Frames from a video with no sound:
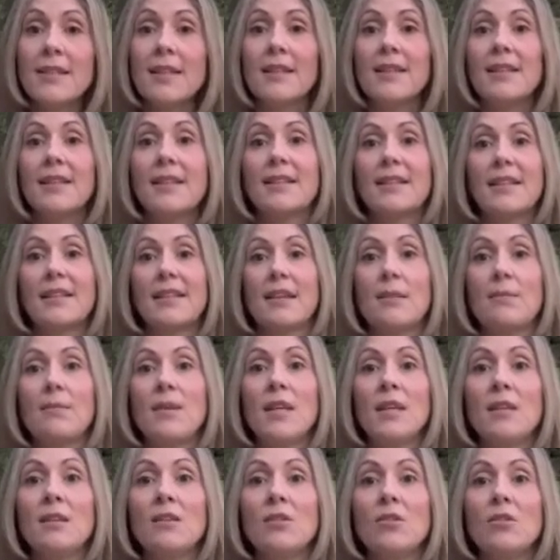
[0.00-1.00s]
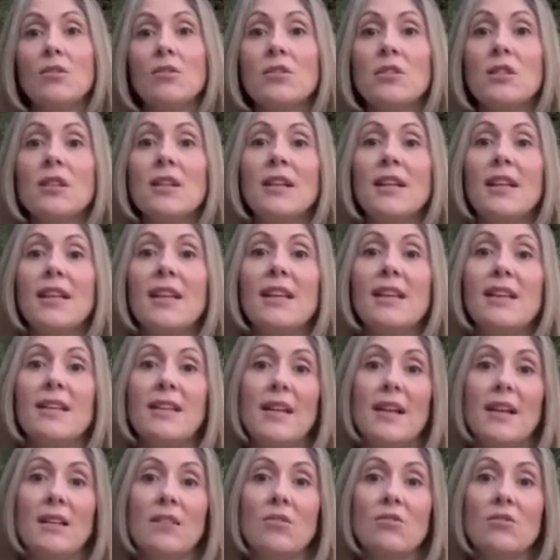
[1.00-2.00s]
de tratamientos y de
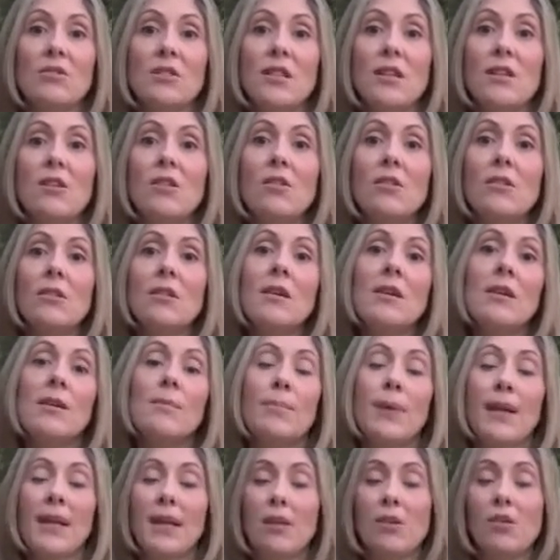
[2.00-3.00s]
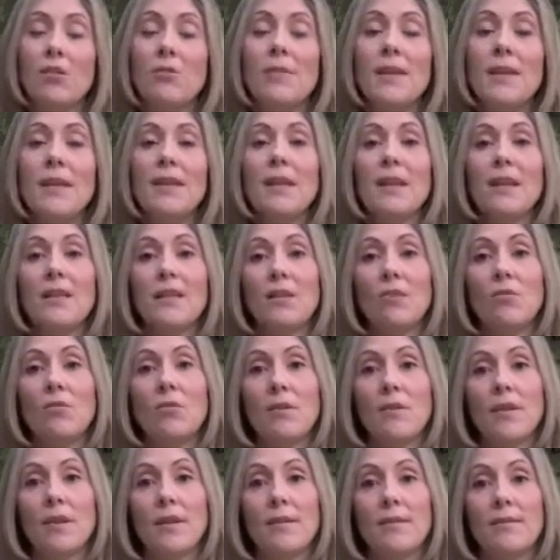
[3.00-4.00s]
diagnóstico para el
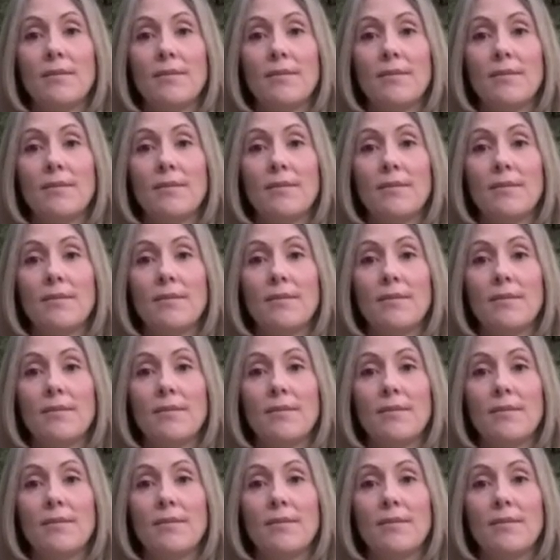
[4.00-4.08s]
COVID-19.